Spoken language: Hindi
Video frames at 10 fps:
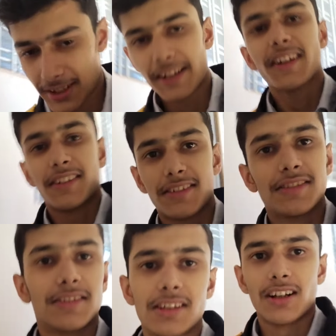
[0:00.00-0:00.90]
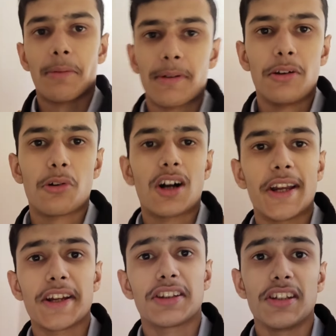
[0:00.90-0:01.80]
है ना अपन लोग
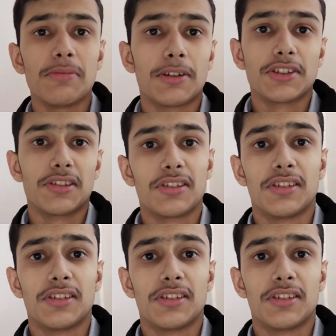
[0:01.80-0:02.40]
आएंगे तीन बजे